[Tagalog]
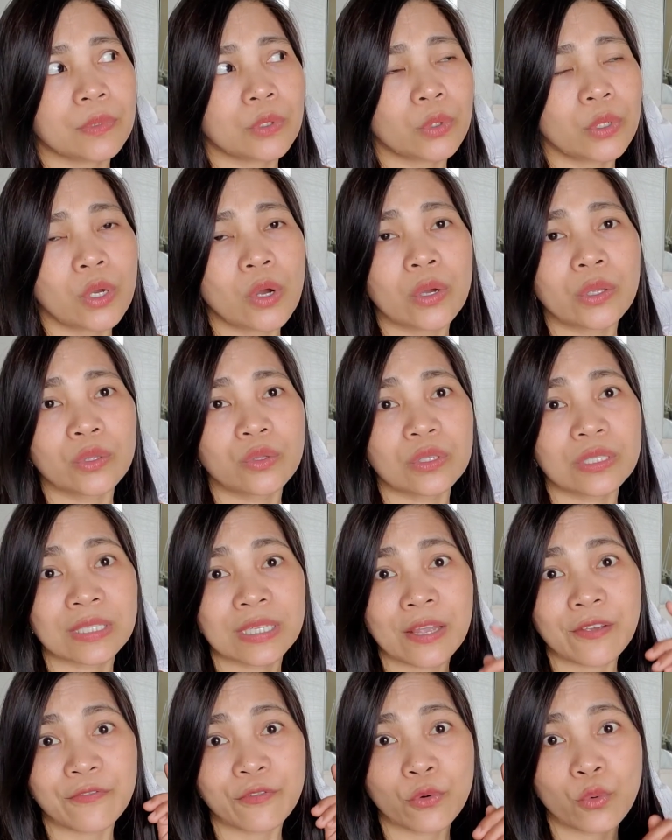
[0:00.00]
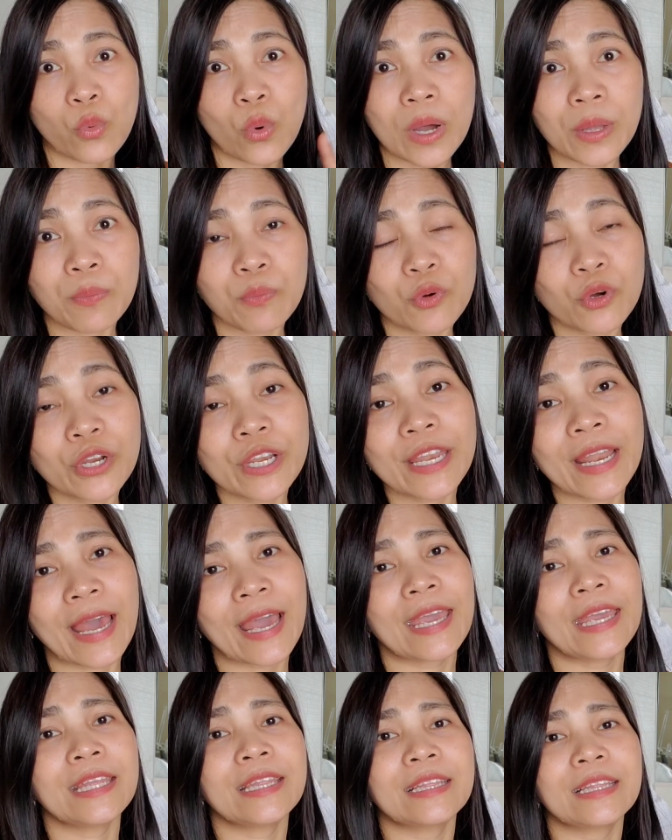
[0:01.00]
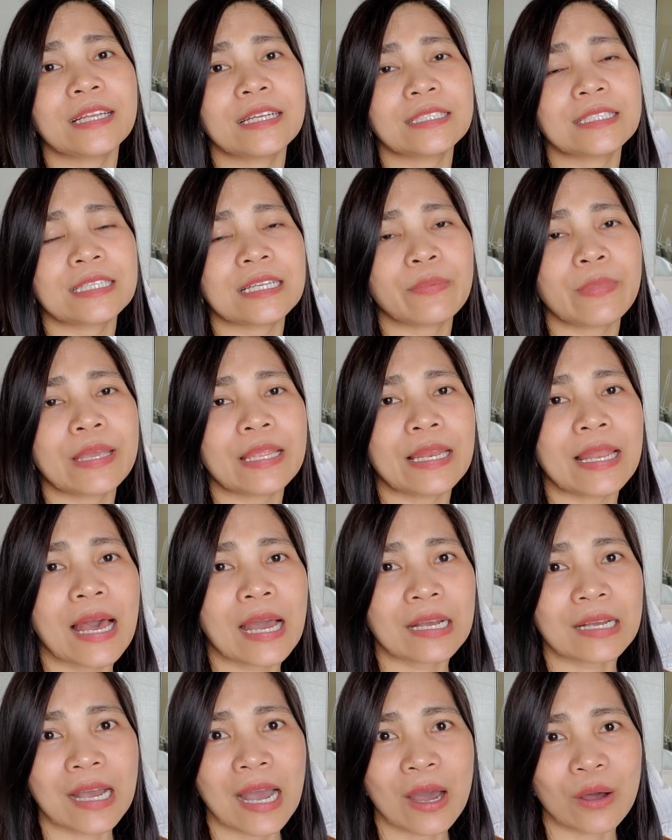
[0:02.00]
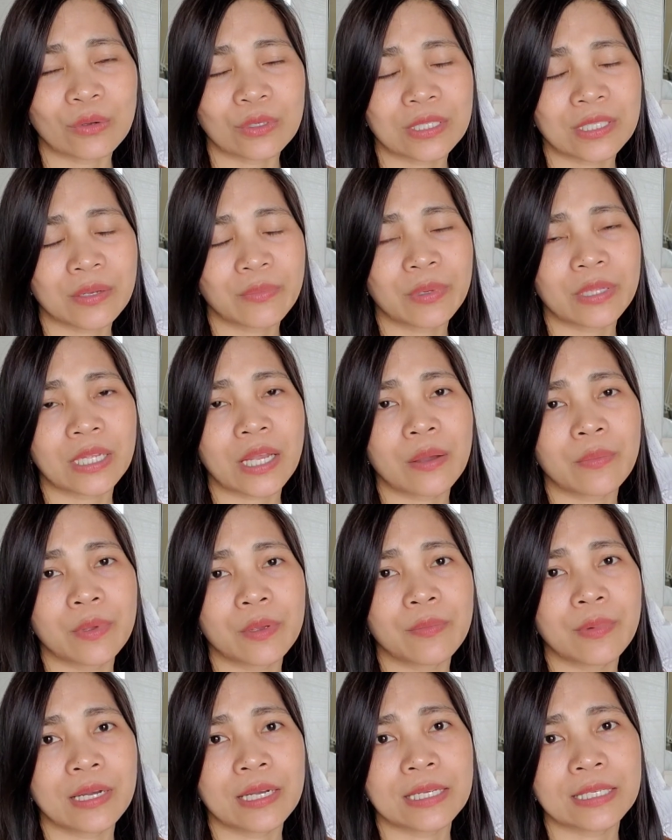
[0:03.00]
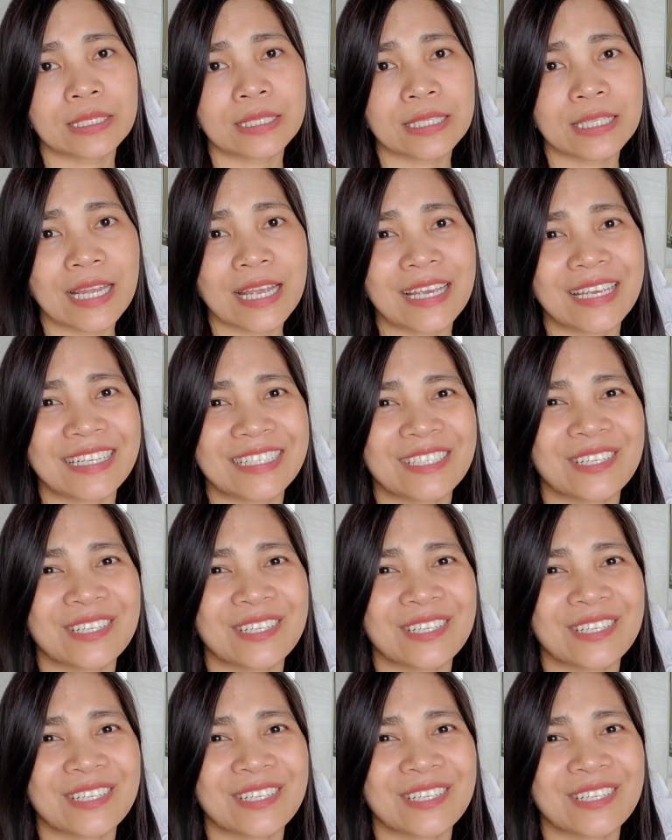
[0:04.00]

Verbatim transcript: we're going to stay for one more night sa may log house naman kami mag-stay.